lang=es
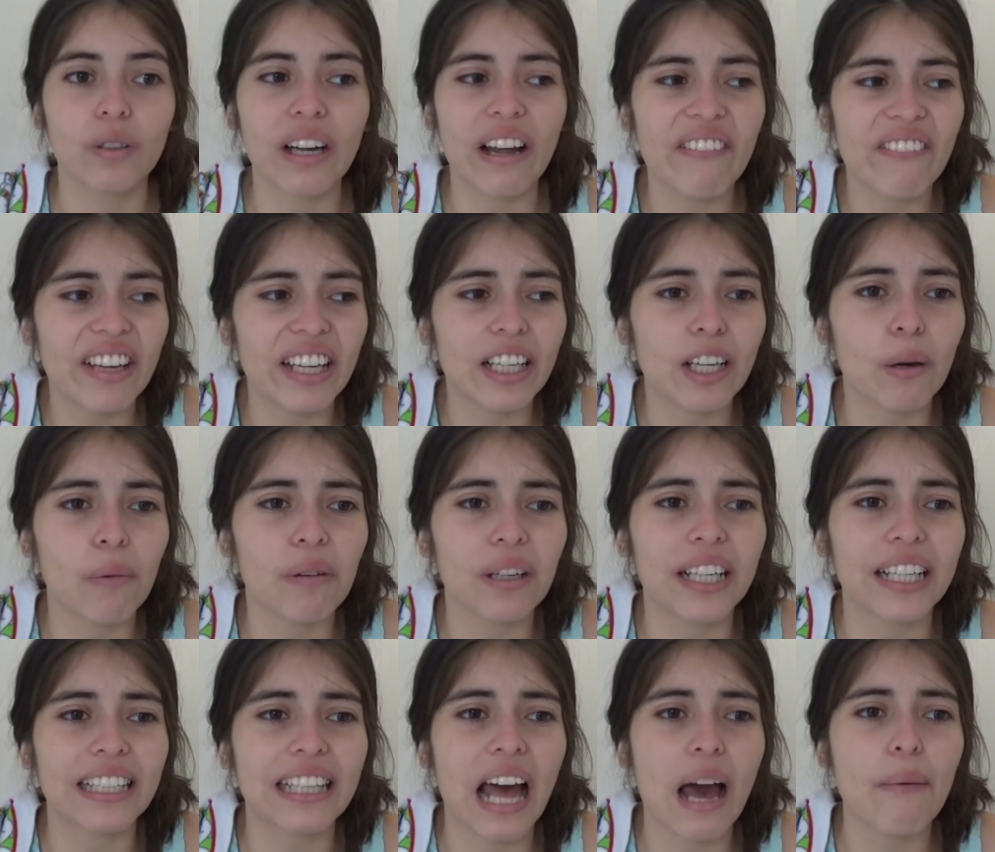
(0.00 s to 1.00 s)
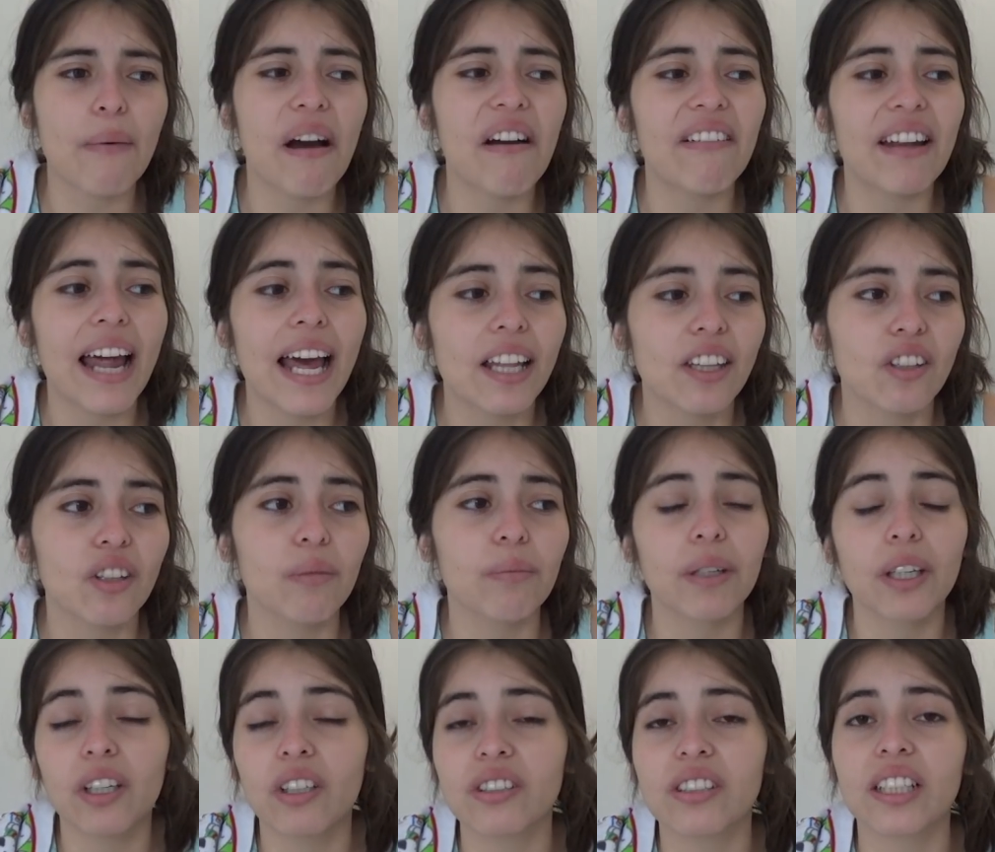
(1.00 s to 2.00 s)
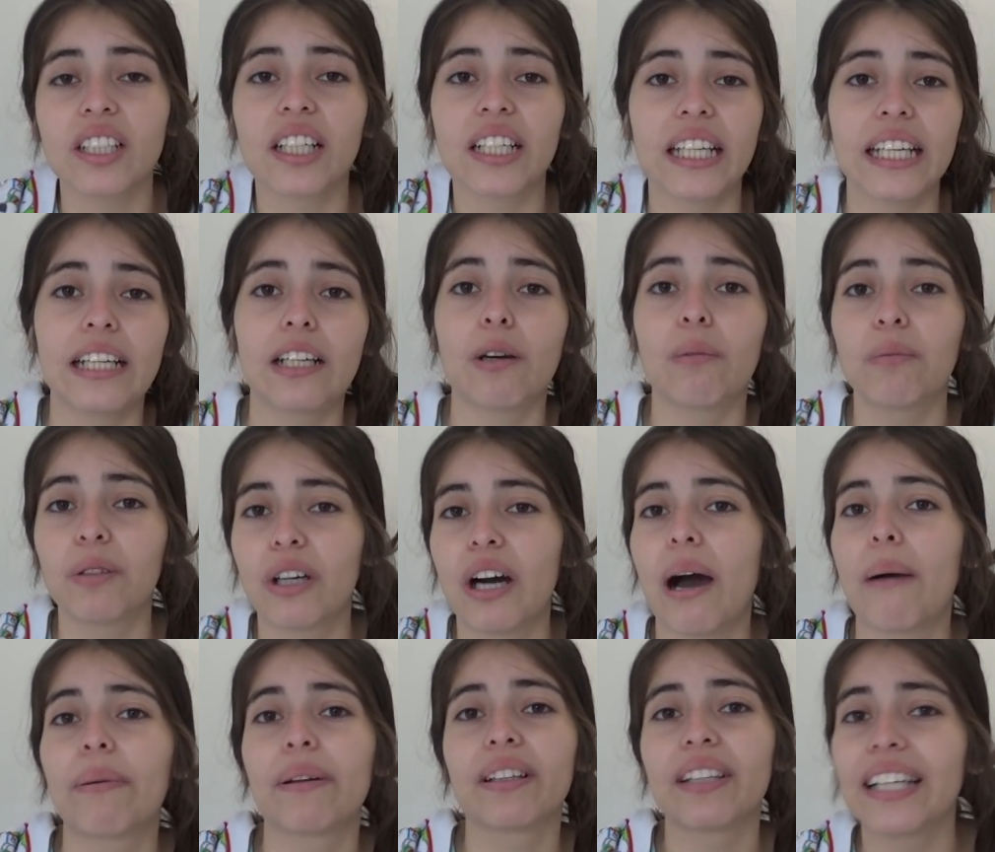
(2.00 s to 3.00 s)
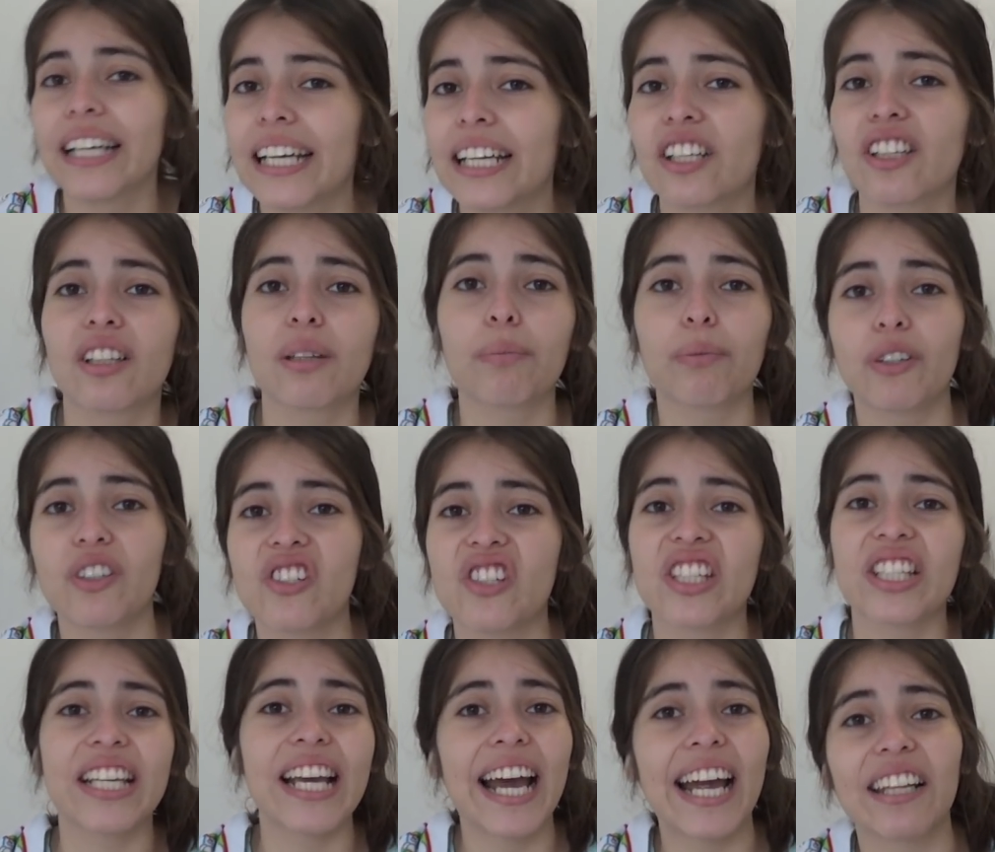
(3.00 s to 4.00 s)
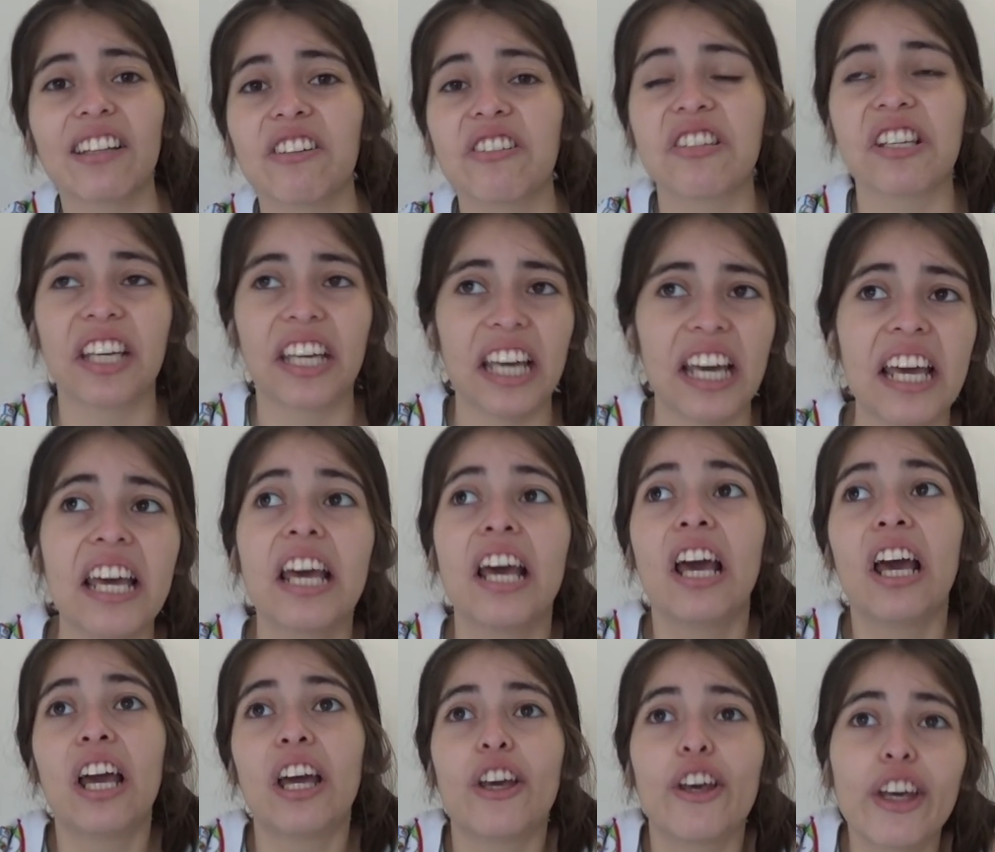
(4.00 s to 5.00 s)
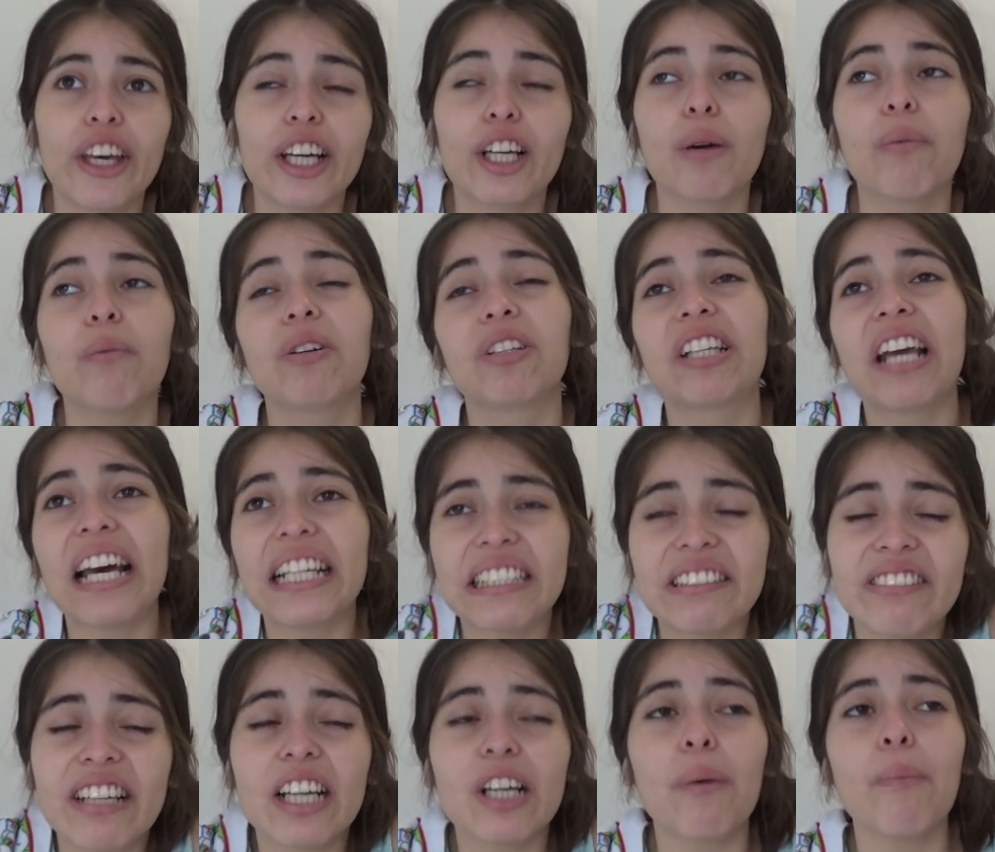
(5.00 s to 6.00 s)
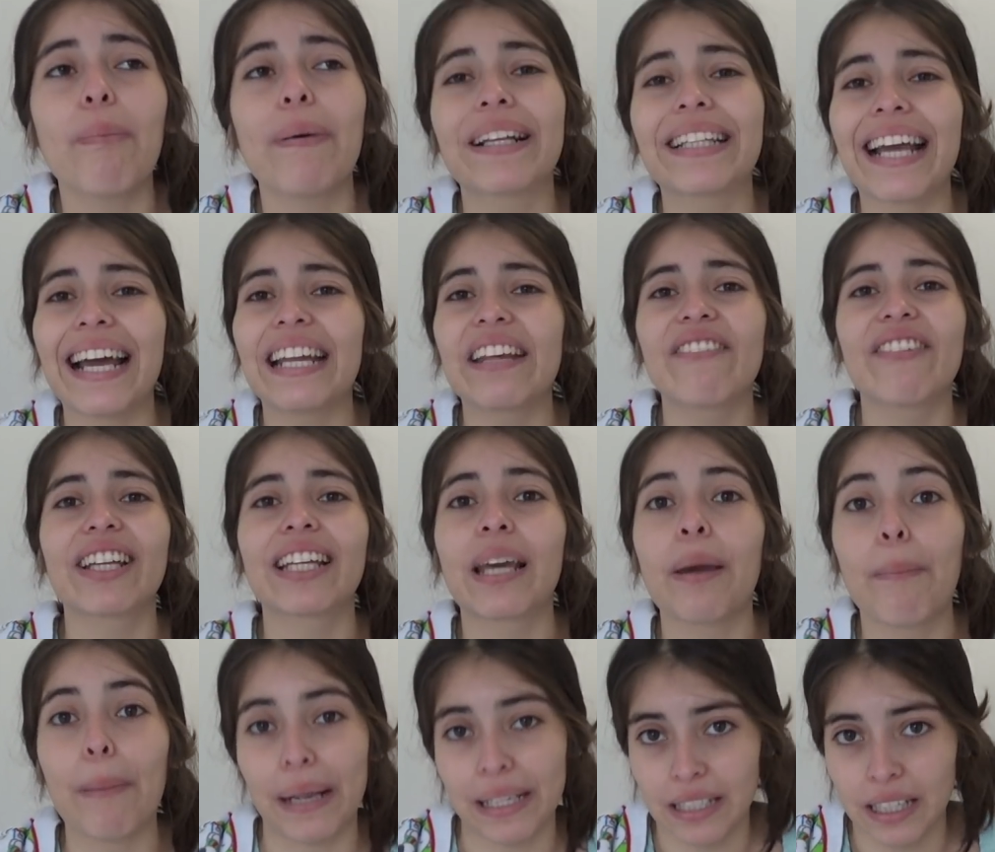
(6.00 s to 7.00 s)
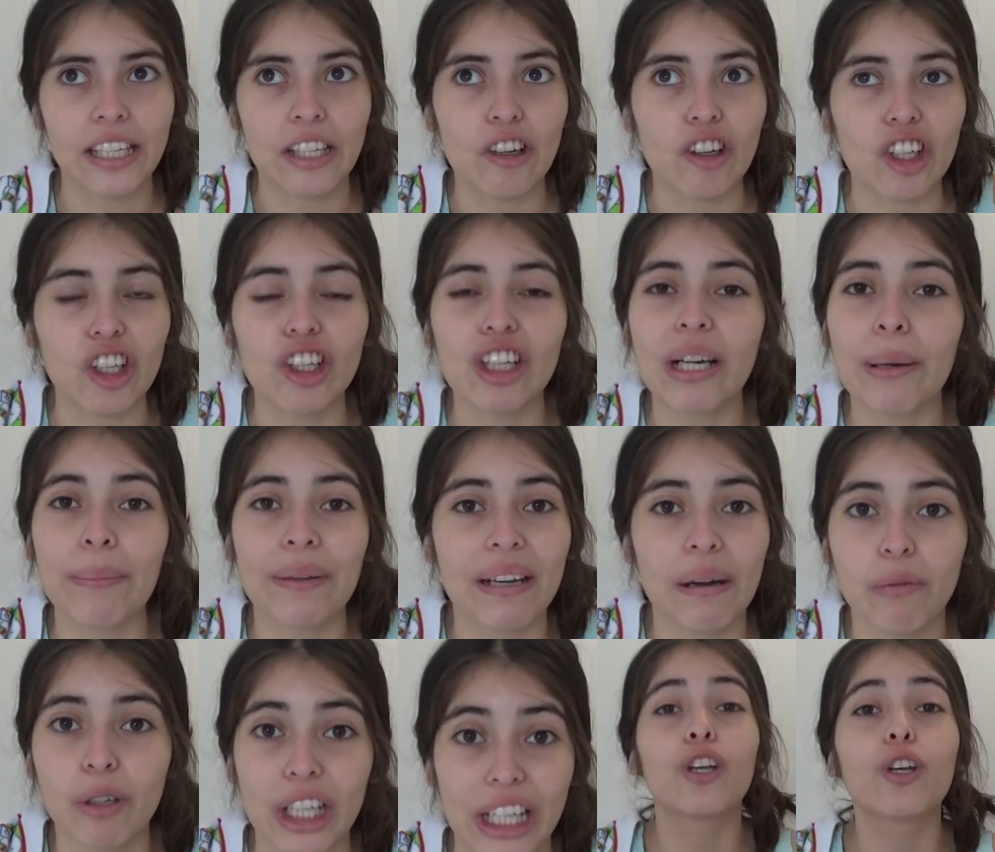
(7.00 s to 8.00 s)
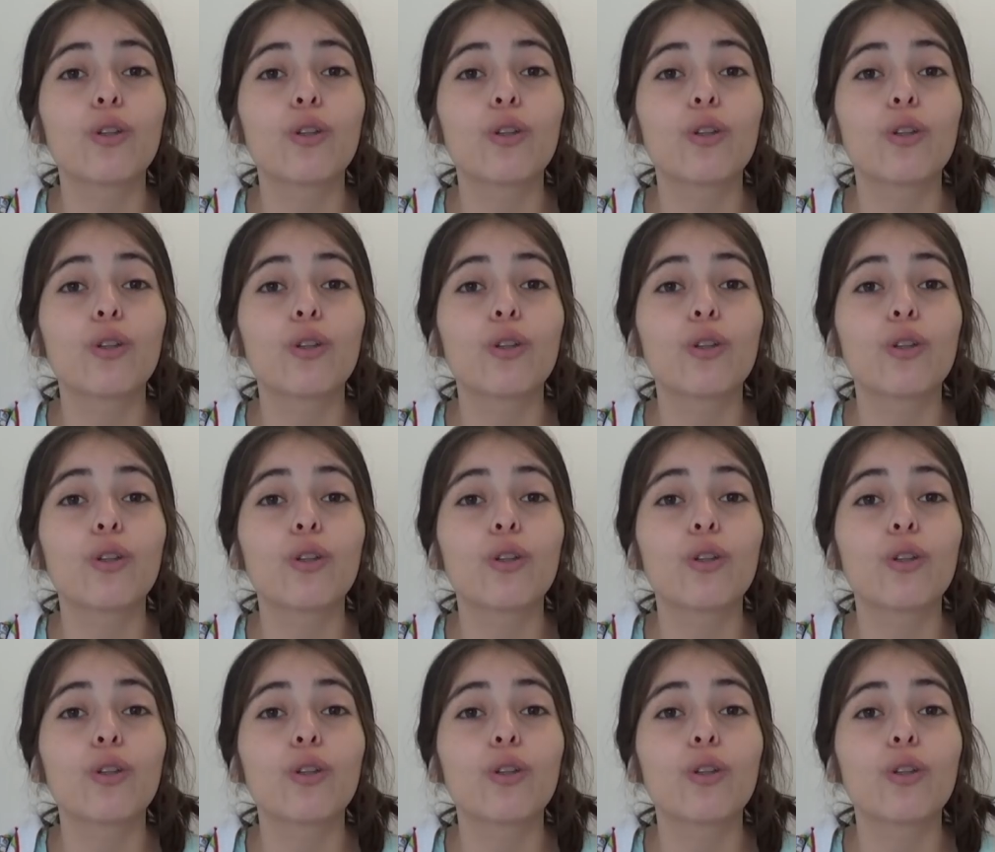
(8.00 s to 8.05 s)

Una vez como que estábamos hablando y me dijo, si queréis como aprender, yo te puedo enseñar, no sé qué. Y dije como ya te voy a acompañar y ver qué pasa. Y yo creo que me enamoré.